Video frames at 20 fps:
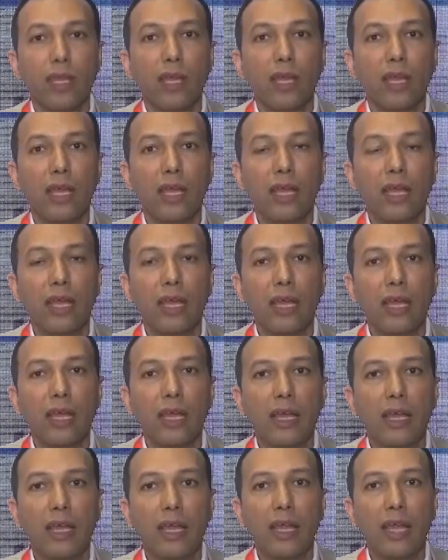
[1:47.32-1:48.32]

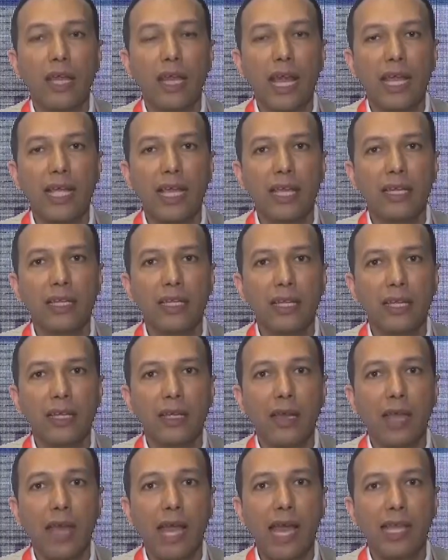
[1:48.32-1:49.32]
آه، الحقيقه
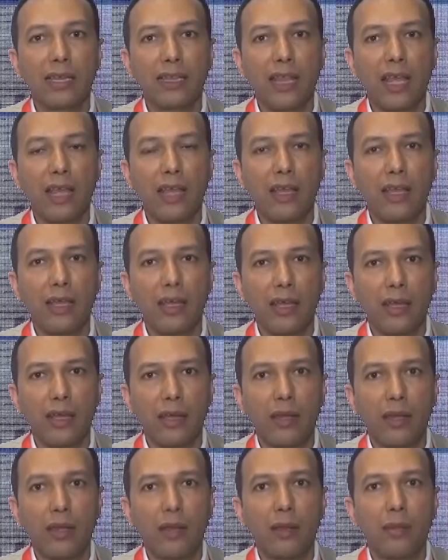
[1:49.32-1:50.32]
ان حتى
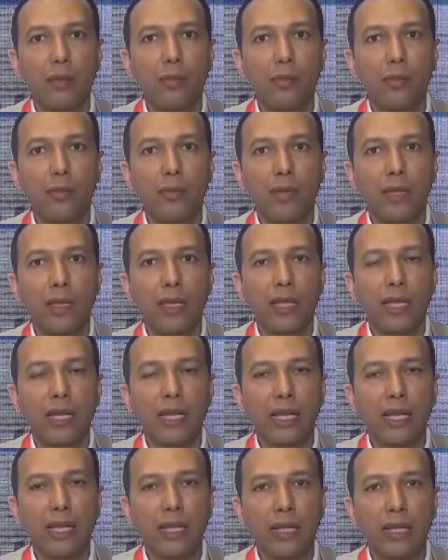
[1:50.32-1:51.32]
آه،
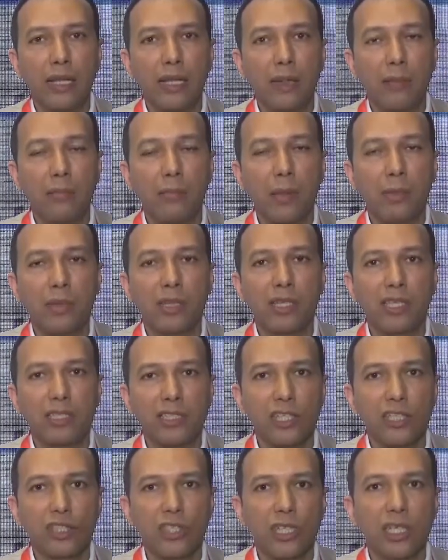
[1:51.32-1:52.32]
ما
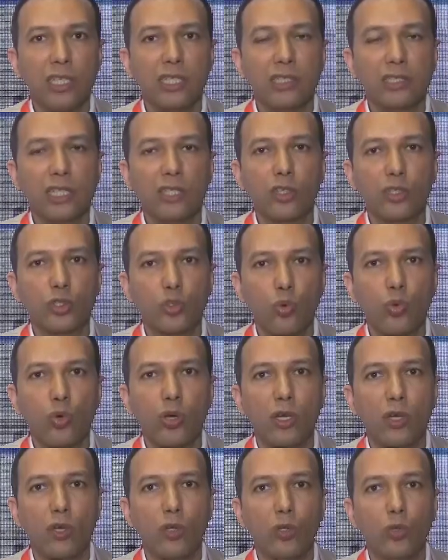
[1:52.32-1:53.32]
بننتظرش الست
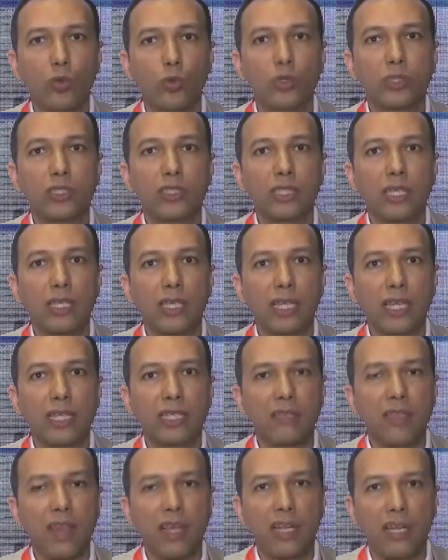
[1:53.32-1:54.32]
شهور لحدوث
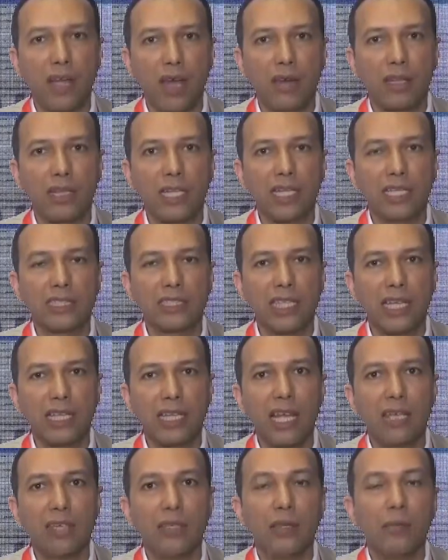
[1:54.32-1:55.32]
اختفاء للاعراض لدى
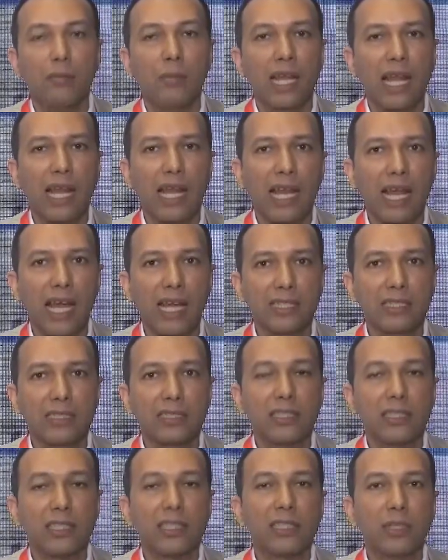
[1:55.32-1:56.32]
السيده بل على العكس
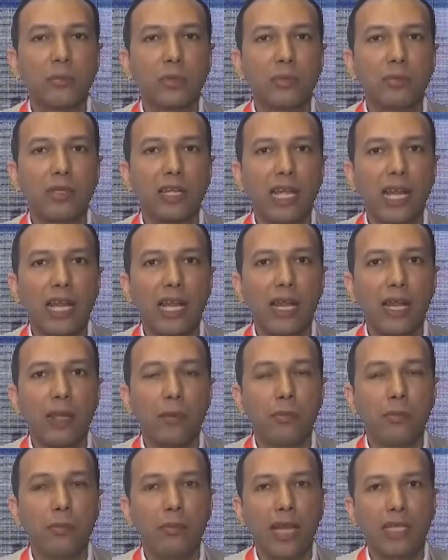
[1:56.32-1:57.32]
يمكن من خلال
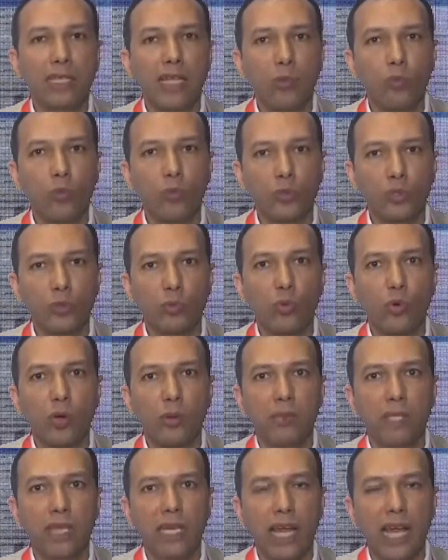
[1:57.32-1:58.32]
بعد اول اسبوع
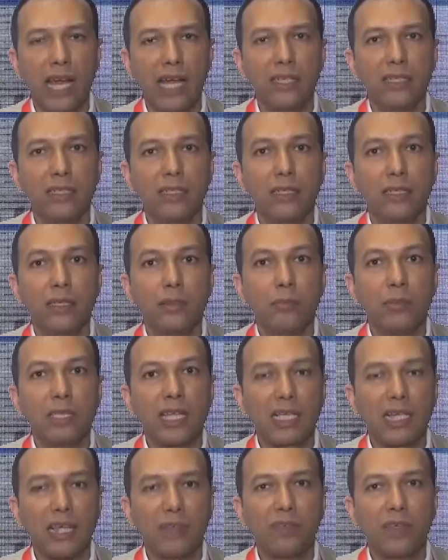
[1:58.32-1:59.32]
من الحقن
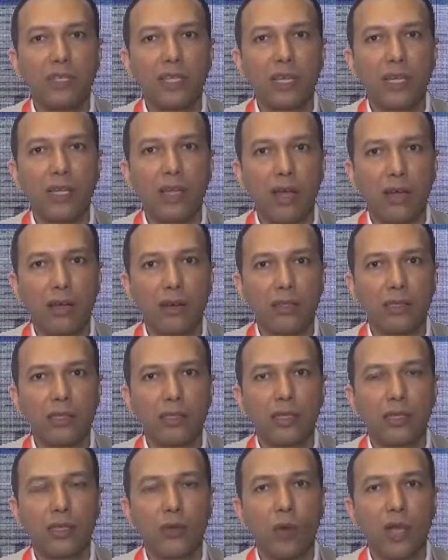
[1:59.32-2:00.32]
بتختفي الاعراض
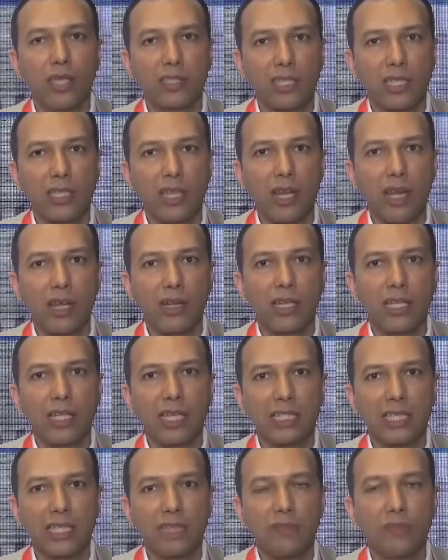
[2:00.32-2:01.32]
وخاصه اعراض
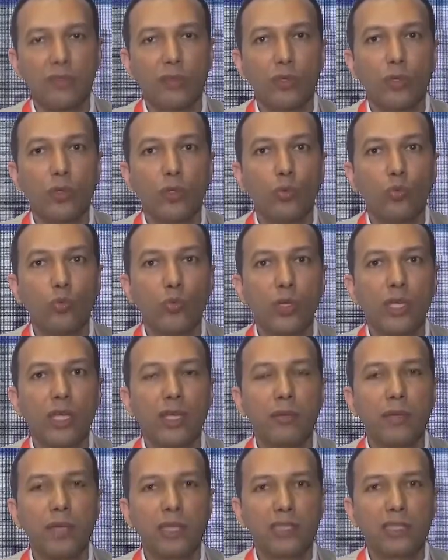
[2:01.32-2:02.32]
النزيف
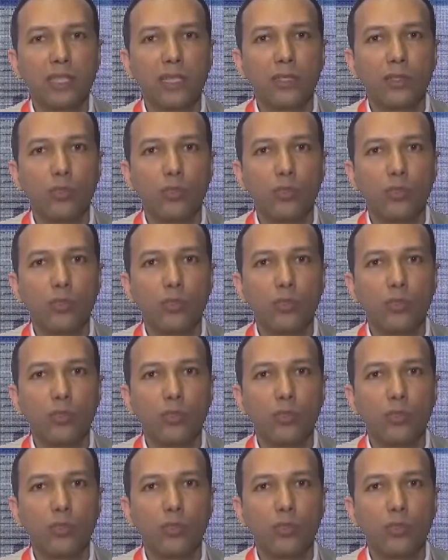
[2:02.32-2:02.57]
وبيحصل